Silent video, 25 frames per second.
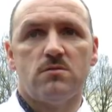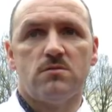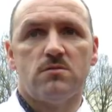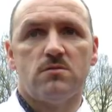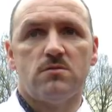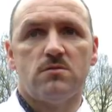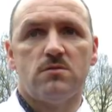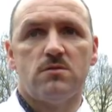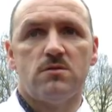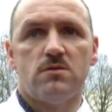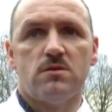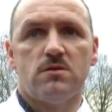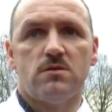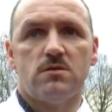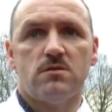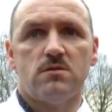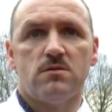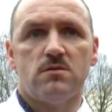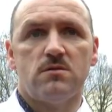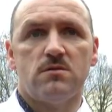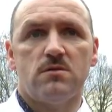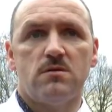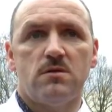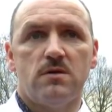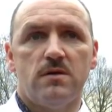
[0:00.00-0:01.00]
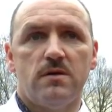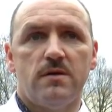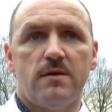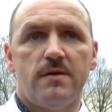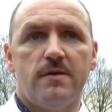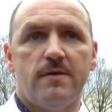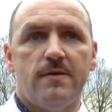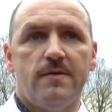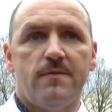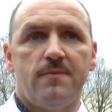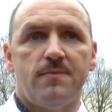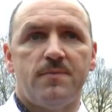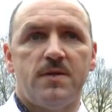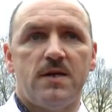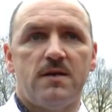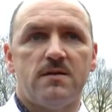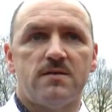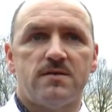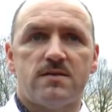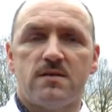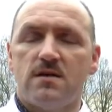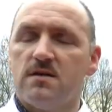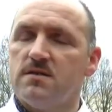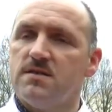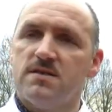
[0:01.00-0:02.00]
und äh, ja, es
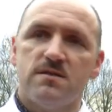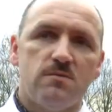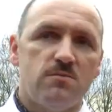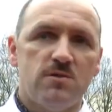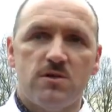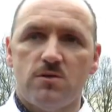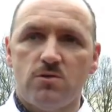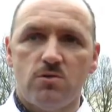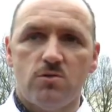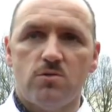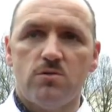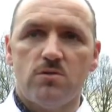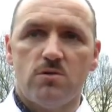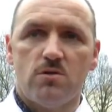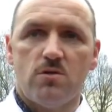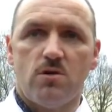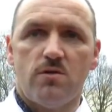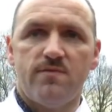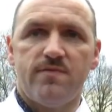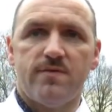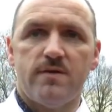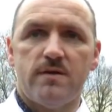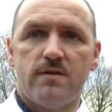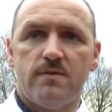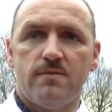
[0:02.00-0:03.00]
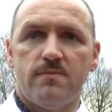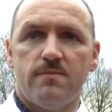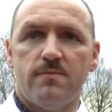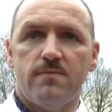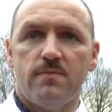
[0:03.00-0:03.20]
ist ein ganzer Methodenkoffer,